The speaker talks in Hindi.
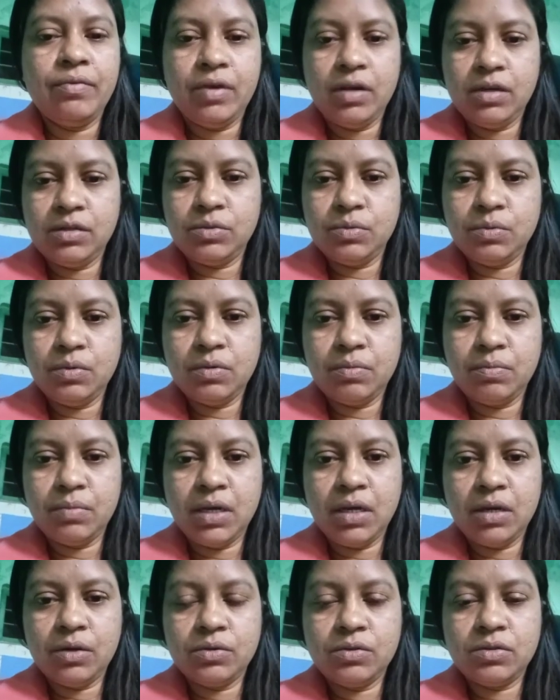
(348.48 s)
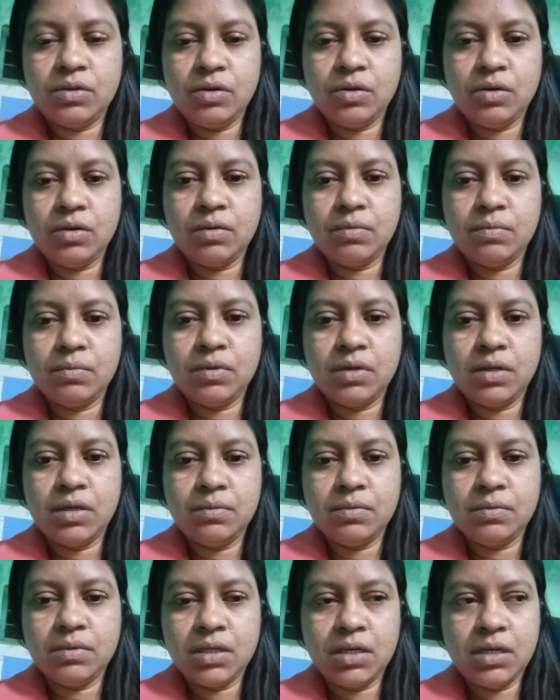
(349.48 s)
फेसबुक में कुछ लोग
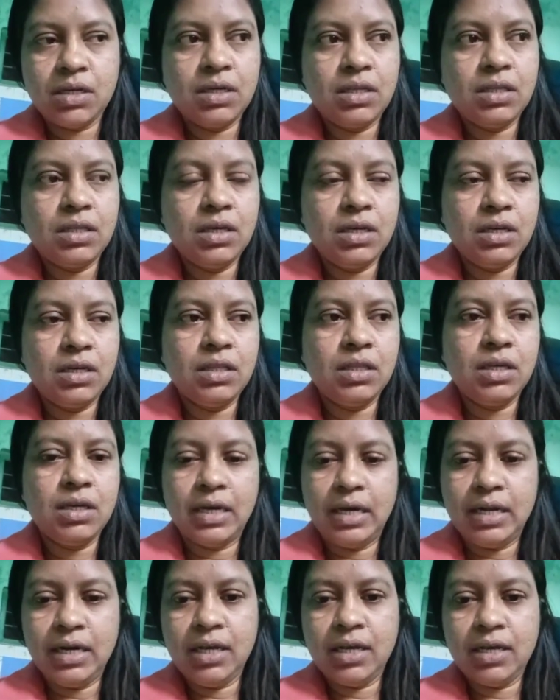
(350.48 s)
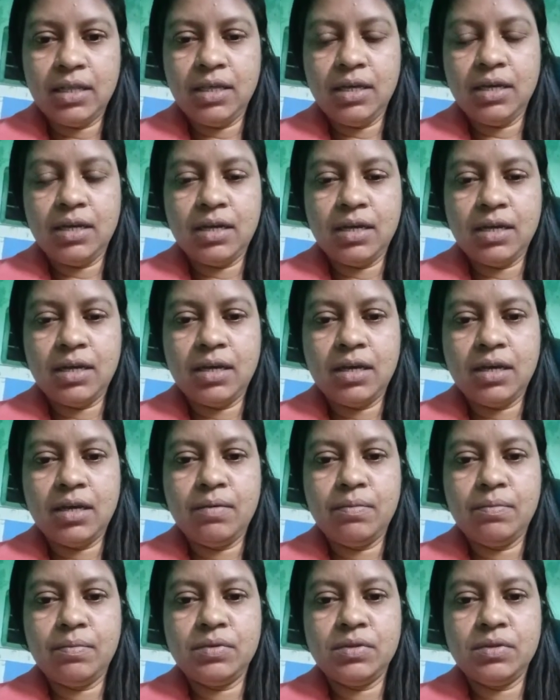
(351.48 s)
मुझे गंदी गंदी गालियां दे रहे हैं